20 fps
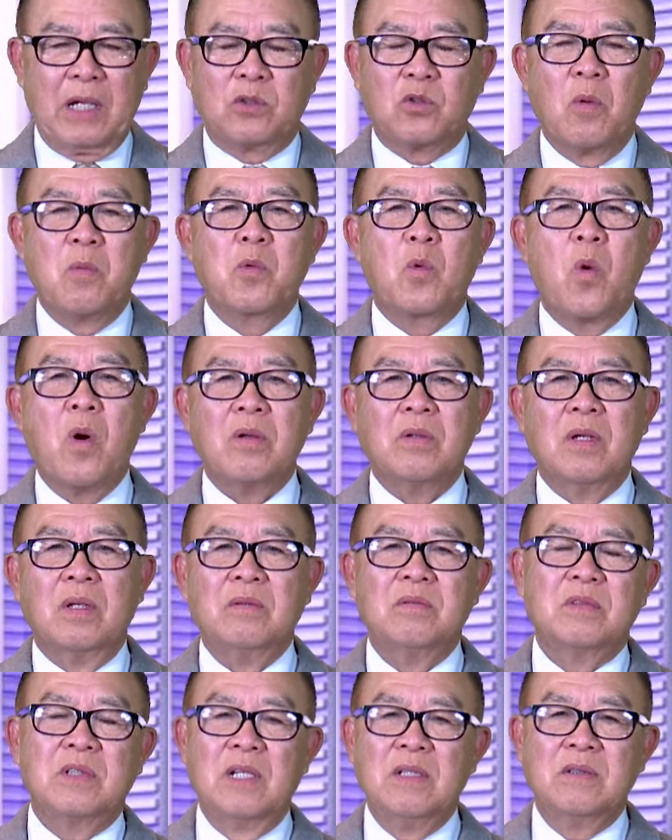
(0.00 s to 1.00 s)
Trung Quốc đó,
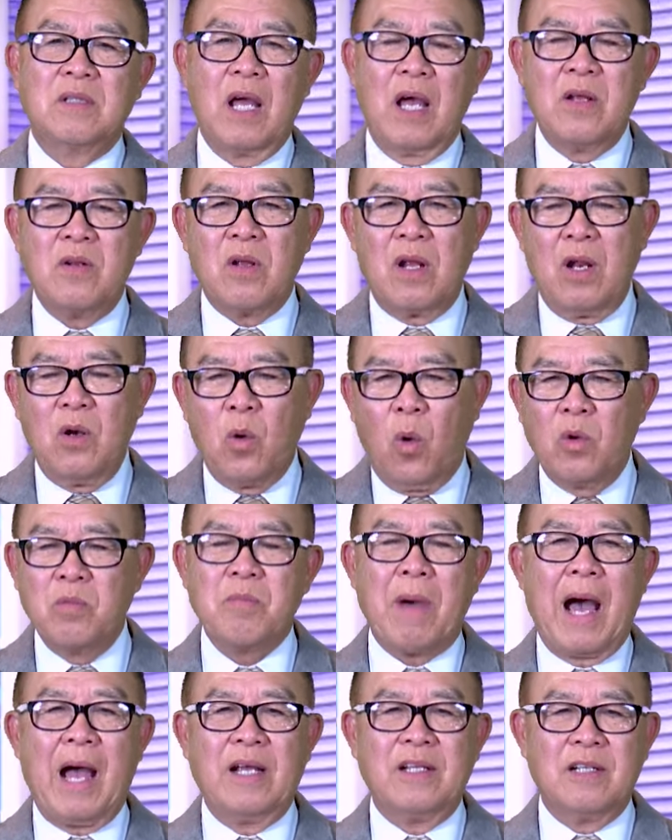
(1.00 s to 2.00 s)
kinh tế nó đã
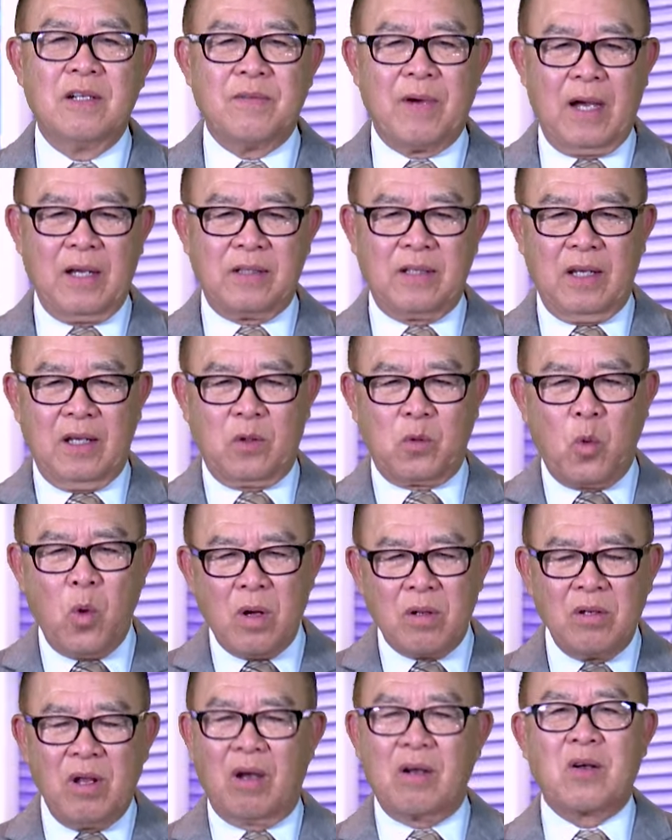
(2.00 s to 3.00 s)
lụn bại như vậy thì
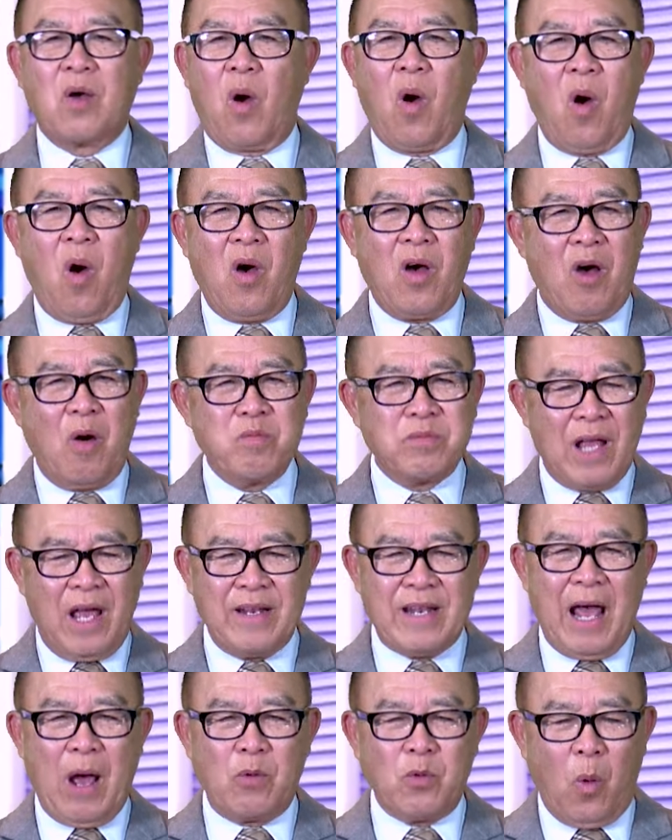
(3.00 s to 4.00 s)
quốc lực của họ không
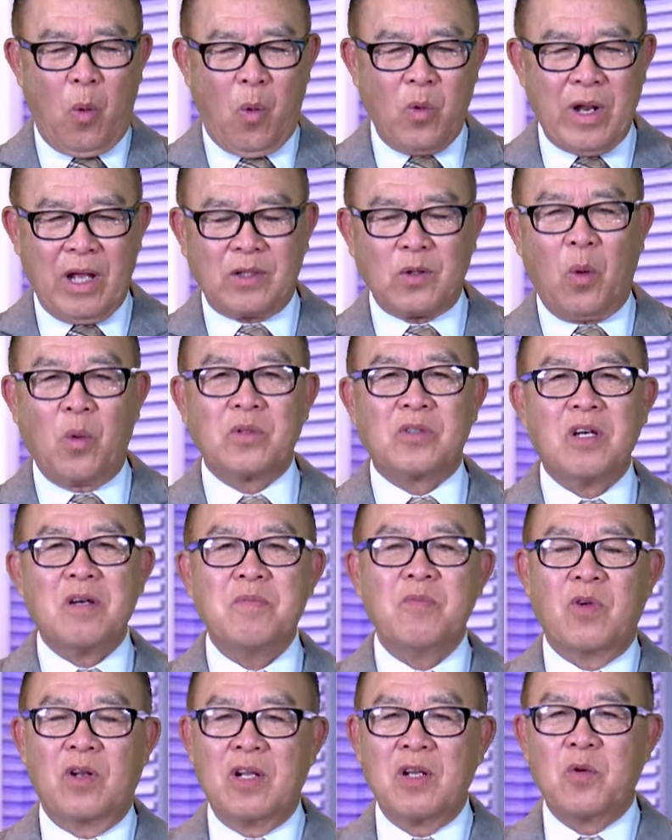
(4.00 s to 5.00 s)
thể nào đủ để tổ
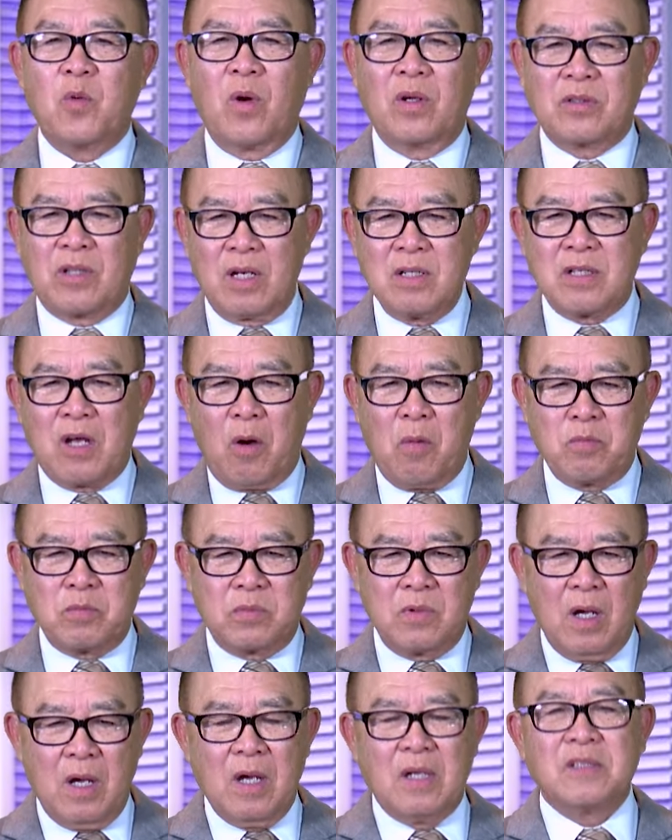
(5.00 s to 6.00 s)
chức một cái cuộc tấn công
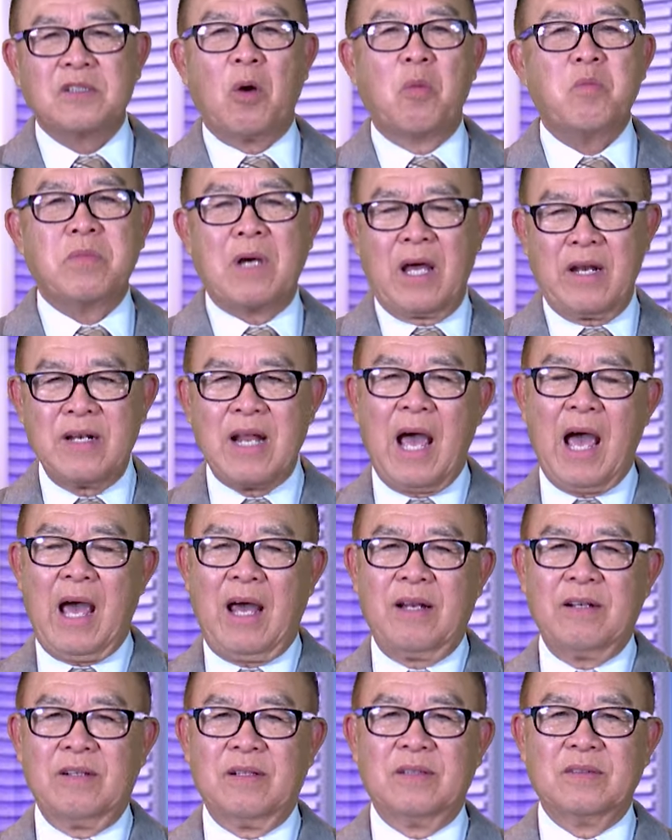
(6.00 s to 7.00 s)
trong ngắn
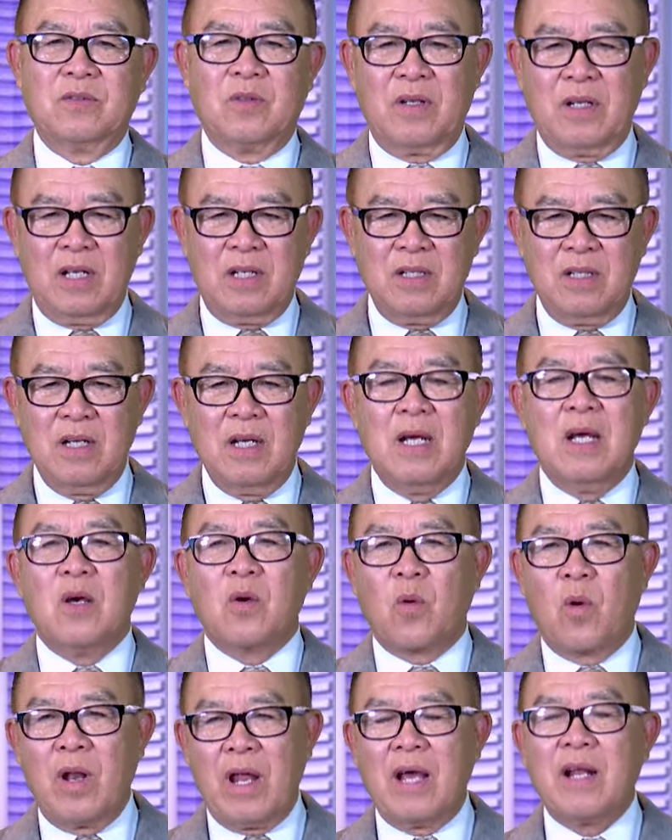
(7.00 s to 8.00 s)
hạn được. Cho nên
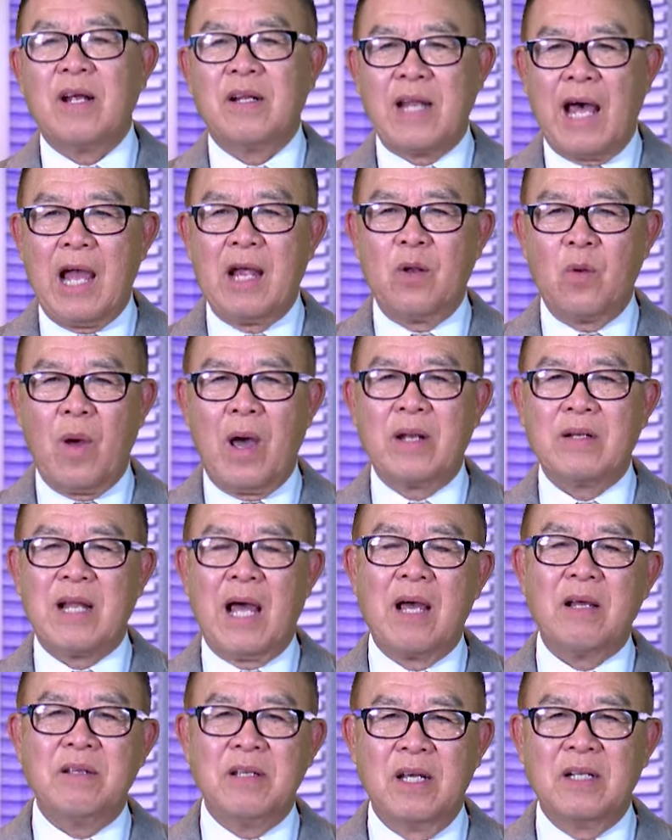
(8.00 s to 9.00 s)
có lẽ là Đài Loan
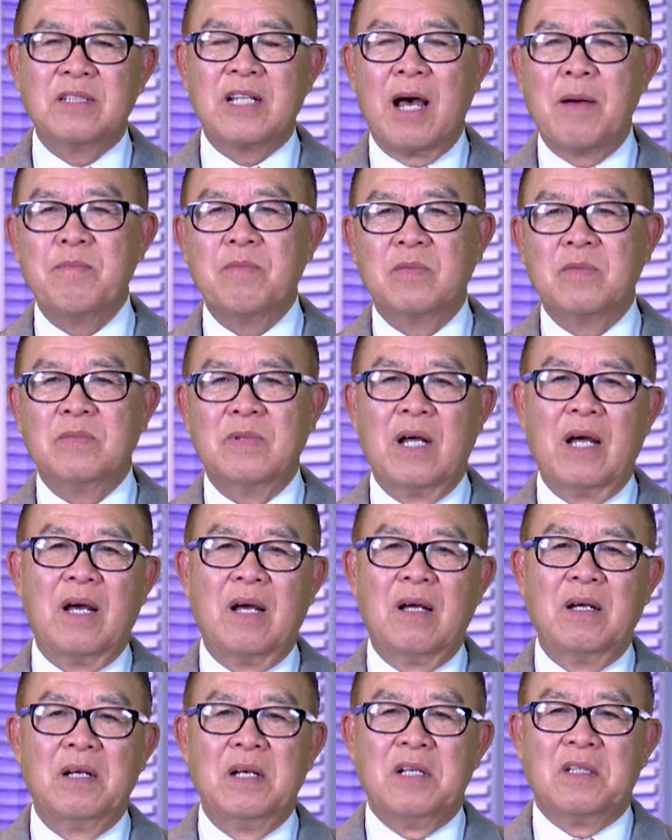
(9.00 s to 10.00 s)
đã yên tâm
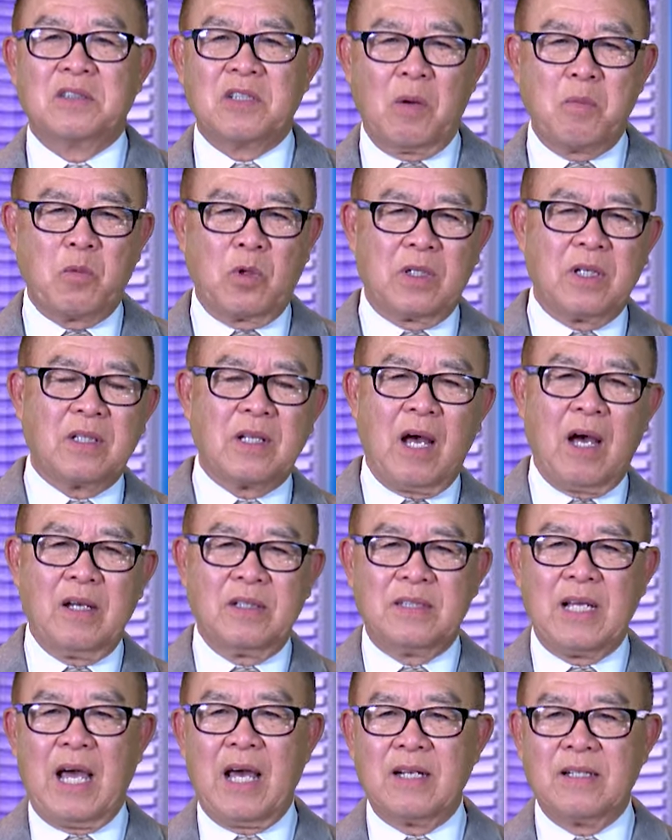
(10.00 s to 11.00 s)
là trong một cái
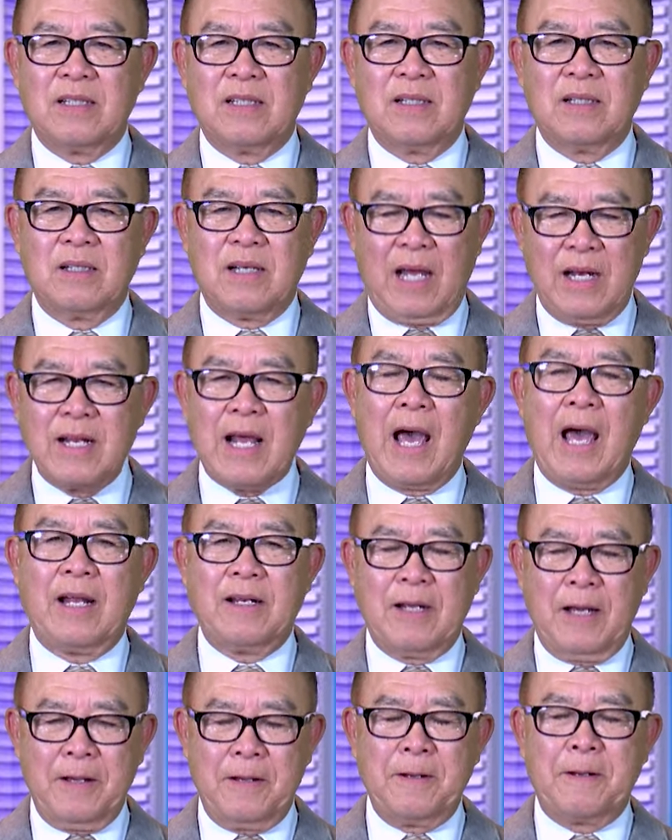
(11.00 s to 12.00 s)
thời gian ngắn
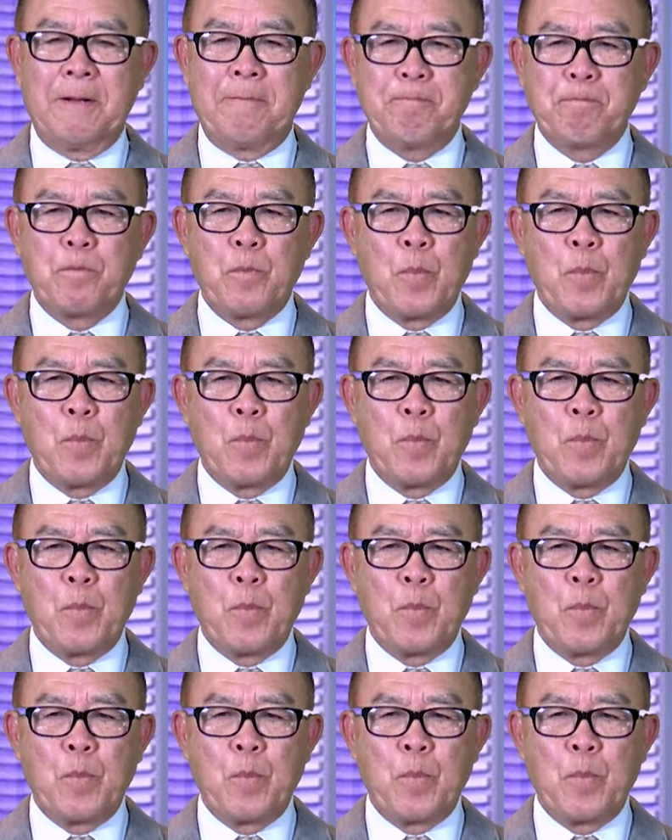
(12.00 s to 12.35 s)
hạn đây đó